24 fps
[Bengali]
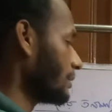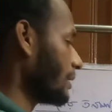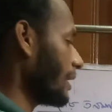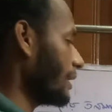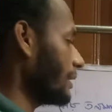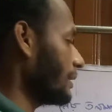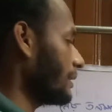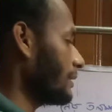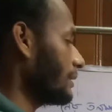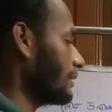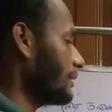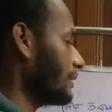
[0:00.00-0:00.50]

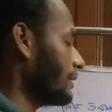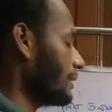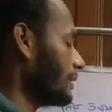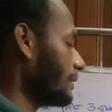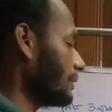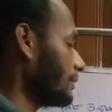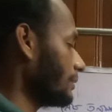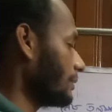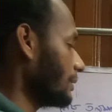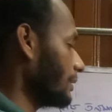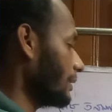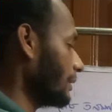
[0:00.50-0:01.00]
সাইটের
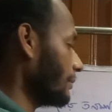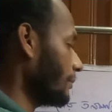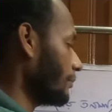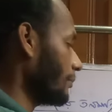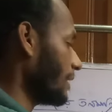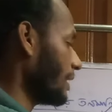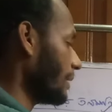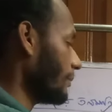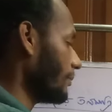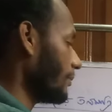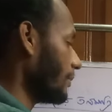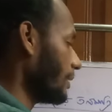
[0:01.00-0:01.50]
দিকে
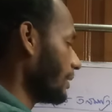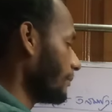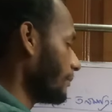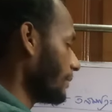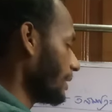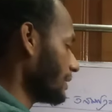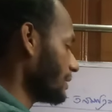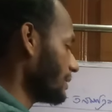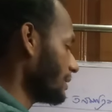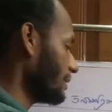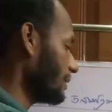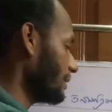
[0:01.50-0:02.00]
বা
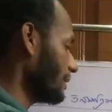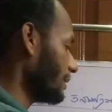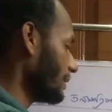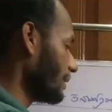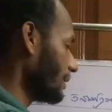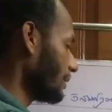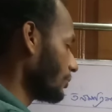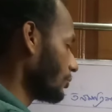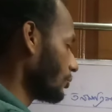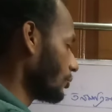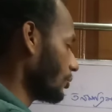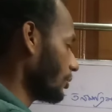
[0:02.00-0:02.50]
মাঝের
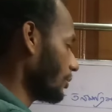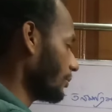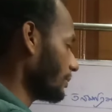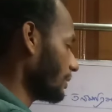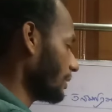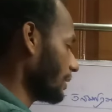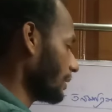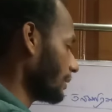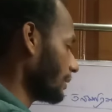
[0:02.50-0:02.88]
দিকে কম